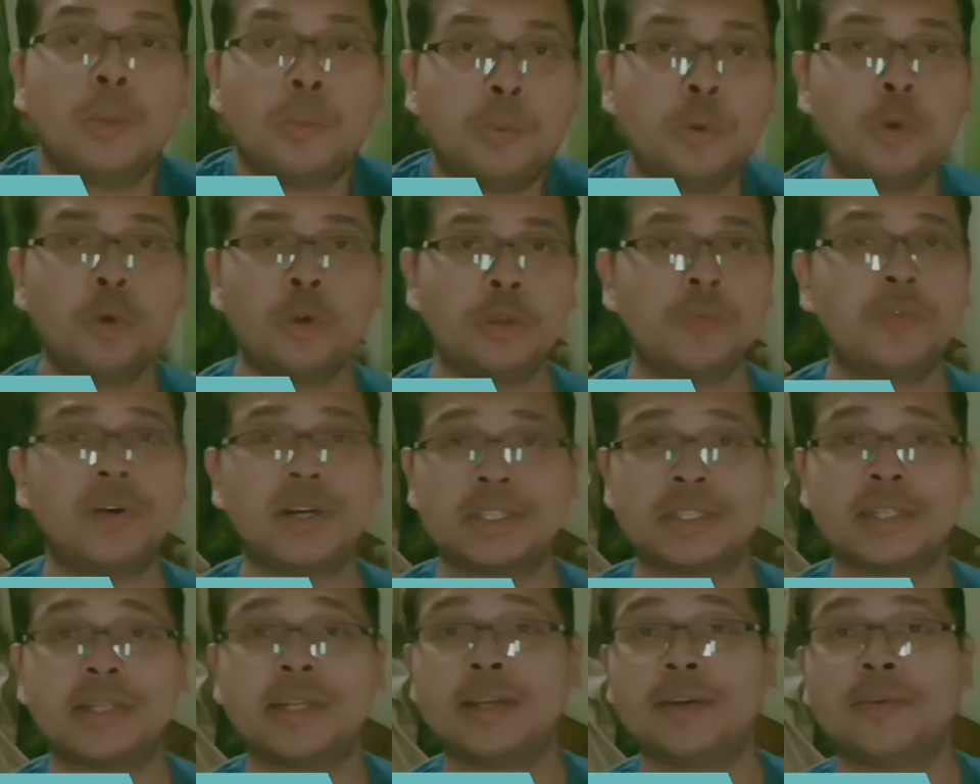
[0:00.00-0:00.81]
ब्लूटूथ
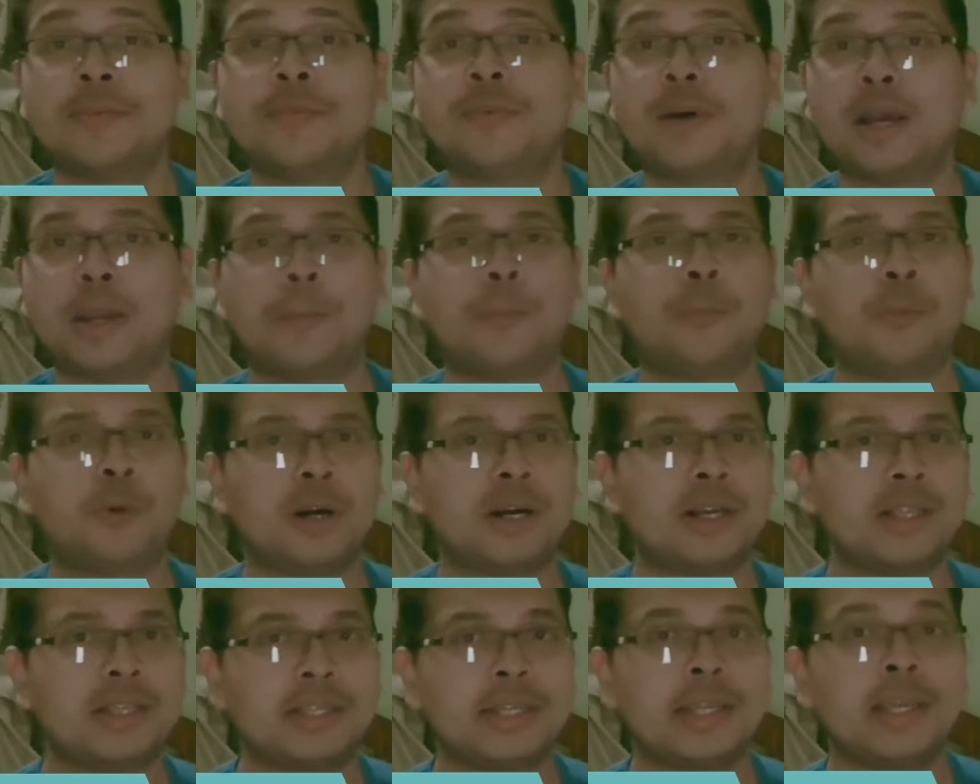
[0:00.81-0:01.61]
वर्जन है
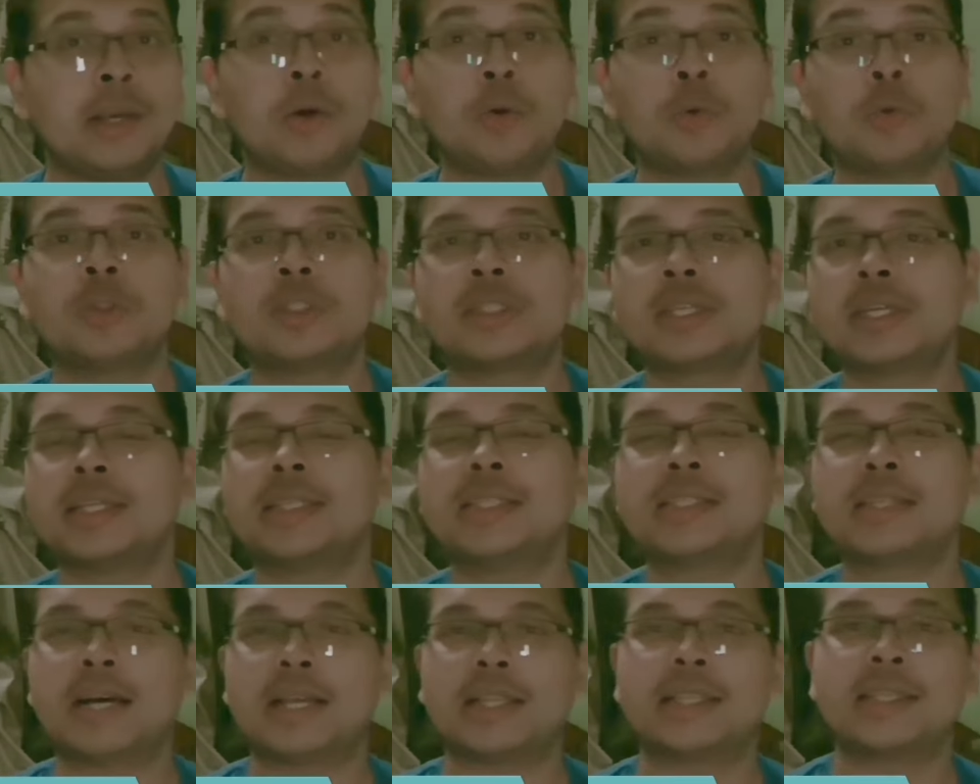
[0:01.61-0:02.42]
5.3 और उसके
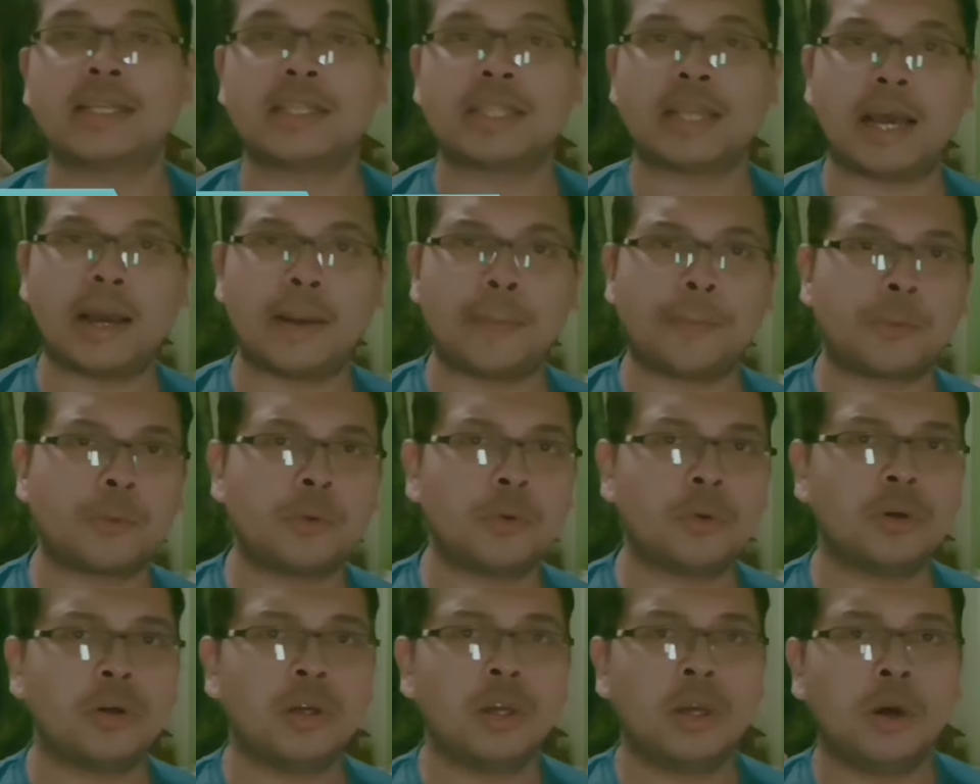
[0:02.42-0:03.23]
साथ साथ
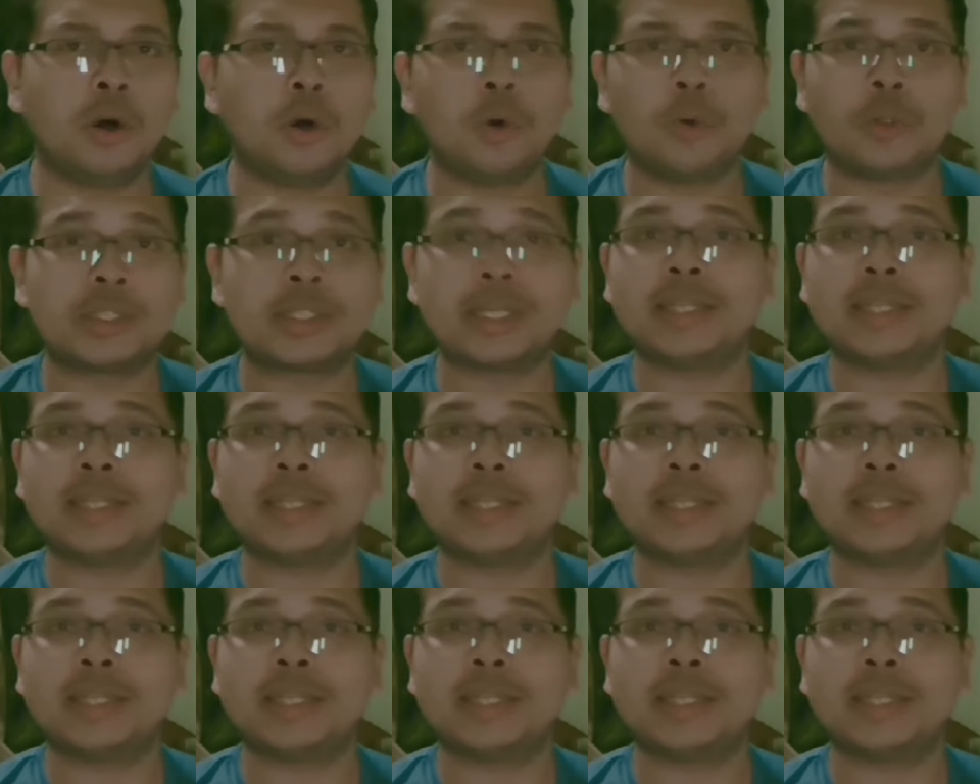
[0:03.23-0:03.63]
आपको और